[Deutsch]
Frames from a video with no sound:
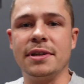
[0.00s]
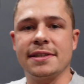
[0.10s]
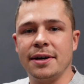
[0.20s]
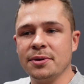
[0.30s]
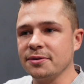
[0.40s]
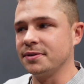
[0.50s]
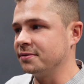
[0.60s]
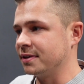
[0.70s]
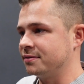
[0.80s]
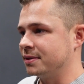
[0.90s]
den Sound auf jeden
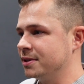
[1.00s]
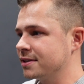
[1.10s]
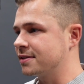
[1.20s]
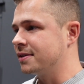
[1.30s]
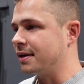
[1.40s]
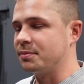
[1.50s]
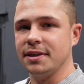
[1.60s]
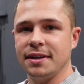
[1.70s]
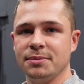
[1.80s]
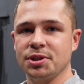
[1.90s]
Fall vermisst, habt ihr ja eben